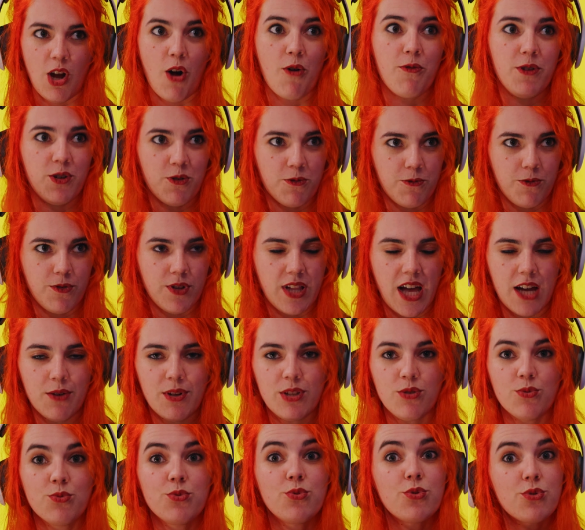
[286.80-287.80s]
ouviram falar, não
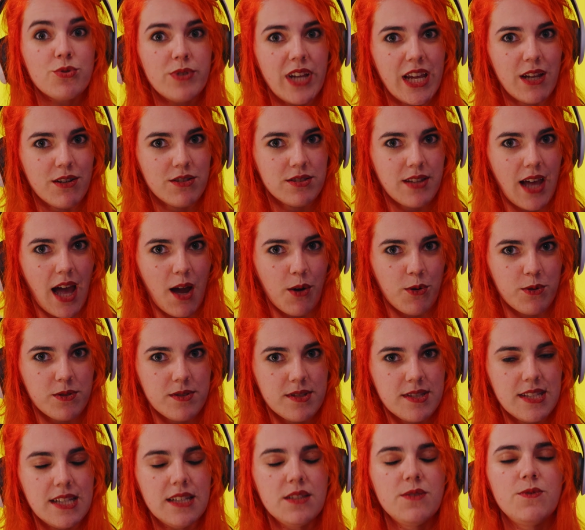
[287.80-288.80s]
é? De um torneio que está a
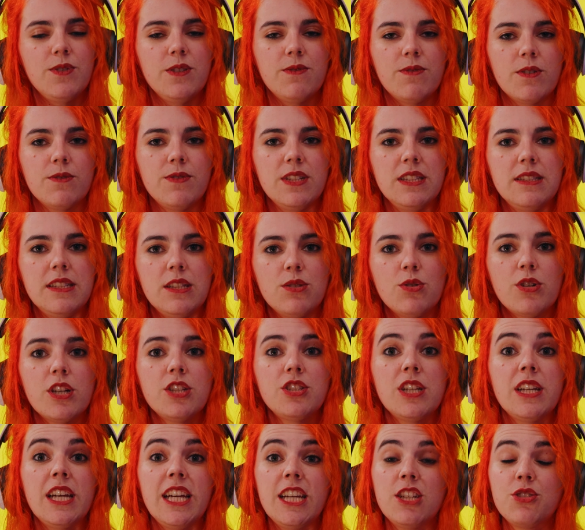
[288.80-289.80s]
acontecer, de FIFA
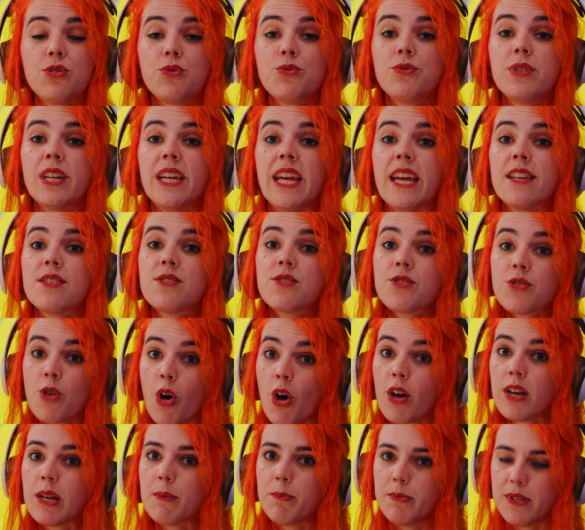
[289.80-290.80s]
22. Este torneio é
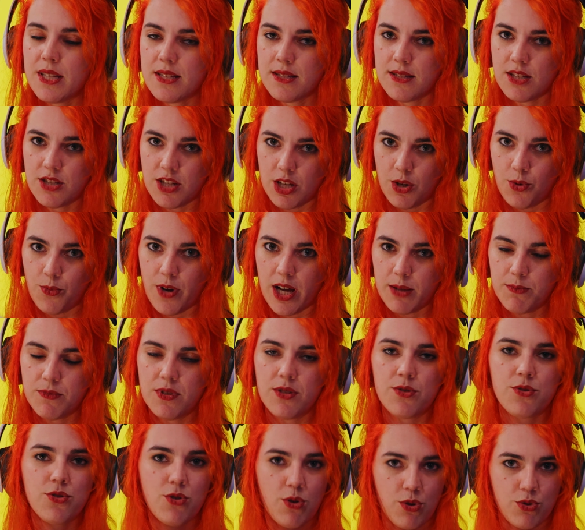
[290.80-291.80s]
só na PlayStation 4,
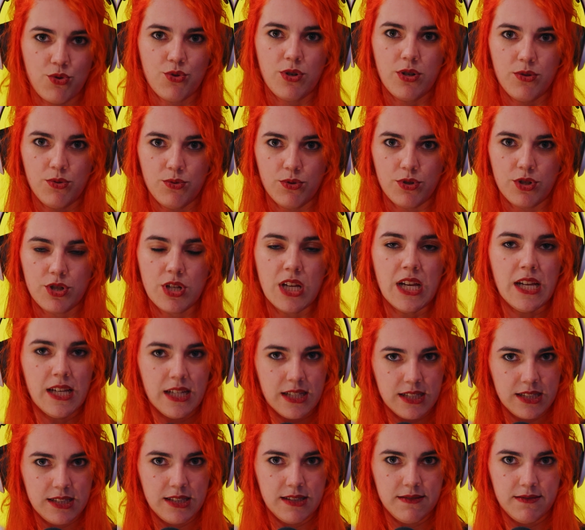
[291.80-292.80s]
portanto, só os jogadores
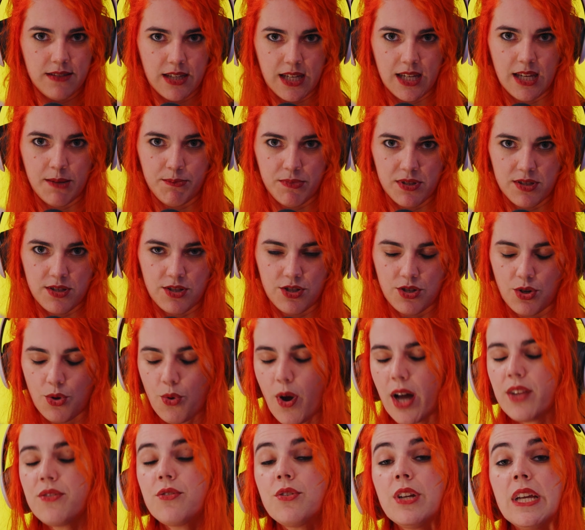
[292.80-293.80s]
que têm a PlayStation
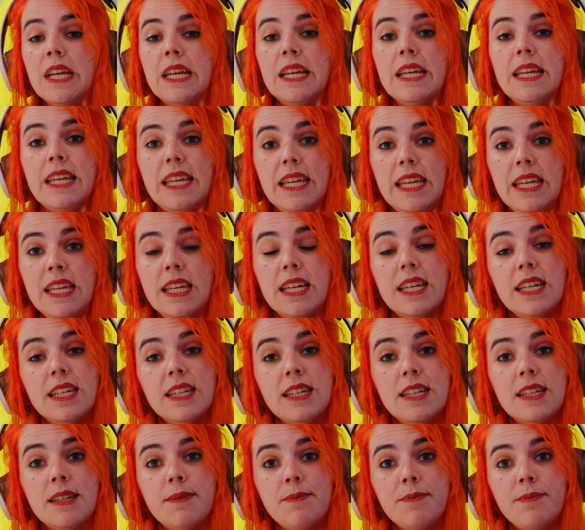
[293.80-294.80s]
4. E
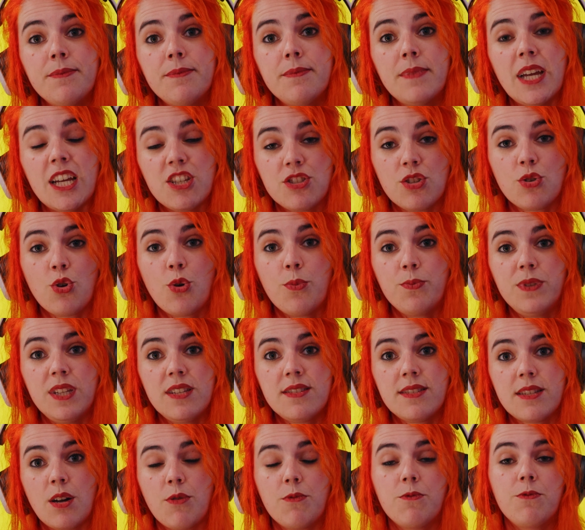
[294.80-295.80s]
um, esta
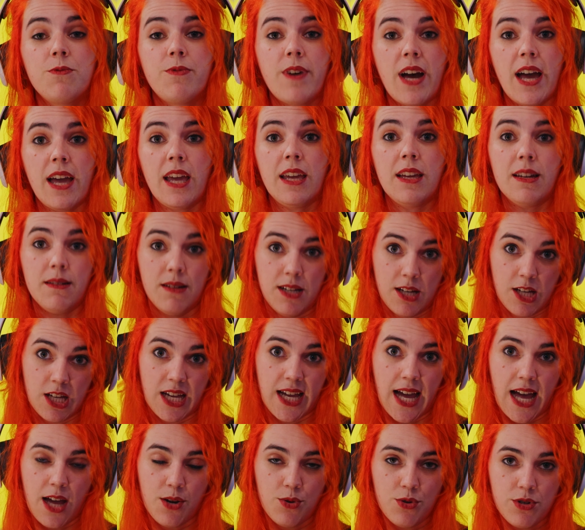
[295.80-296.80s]
competição vai
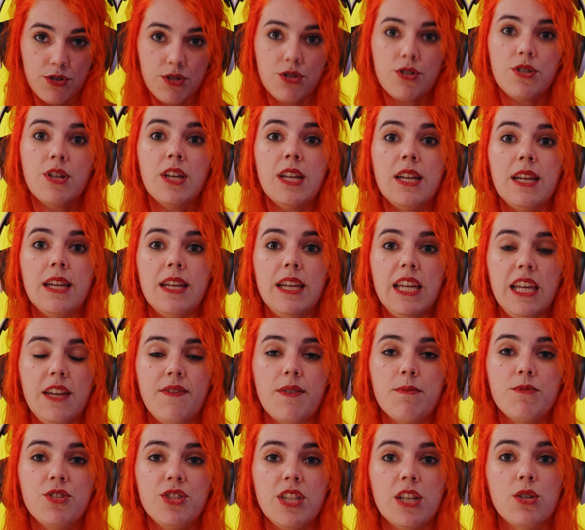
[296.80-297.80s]
arrancar hoje e
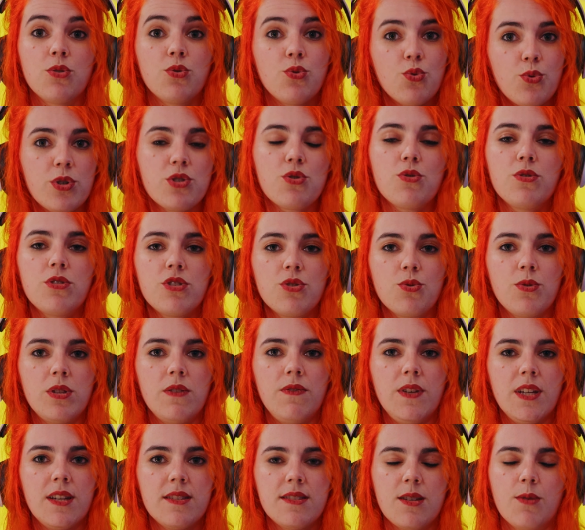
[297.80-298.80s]
vamos ter duas rondas de
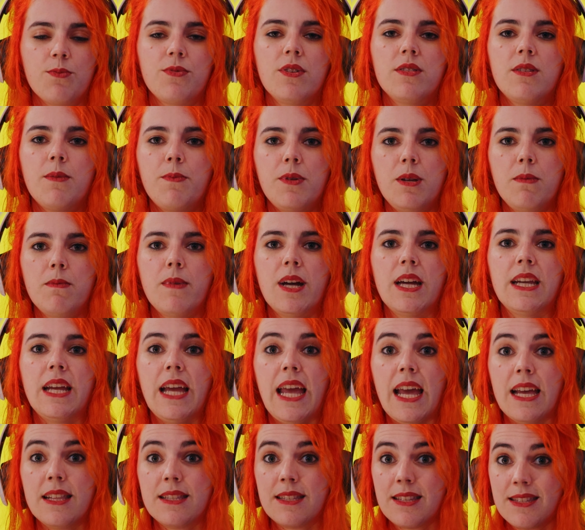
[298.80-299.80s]
qualificação. Portanto, a primeira
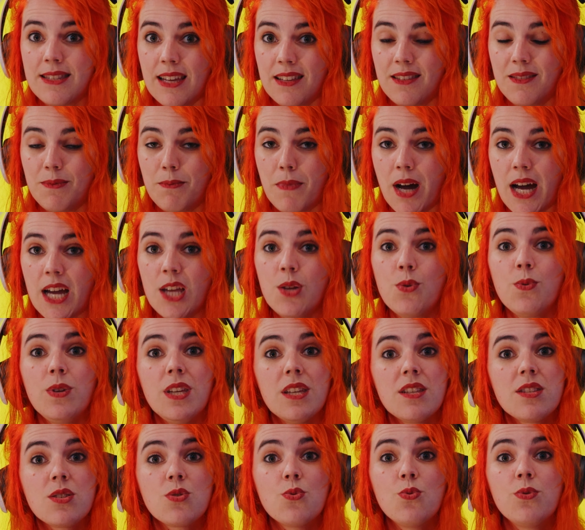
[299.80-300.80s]
é 17 de maio
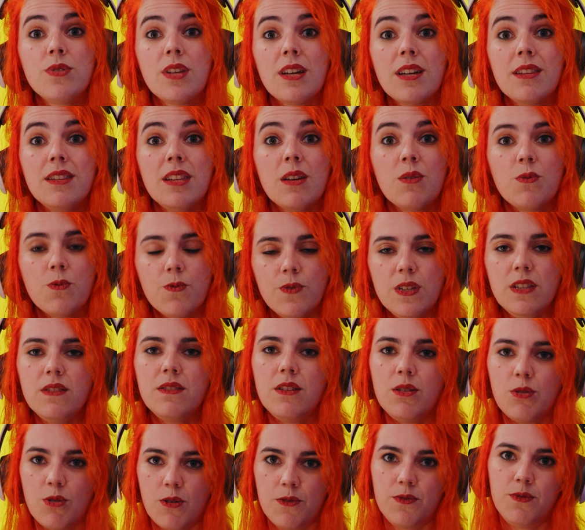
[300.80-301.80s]
e a segunda a dia
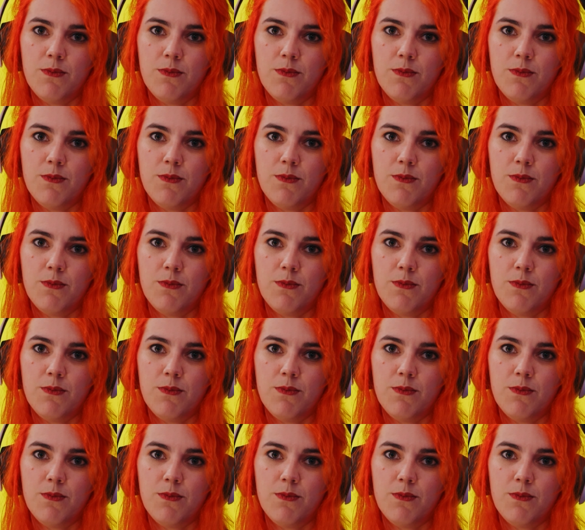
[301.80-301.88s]
29 de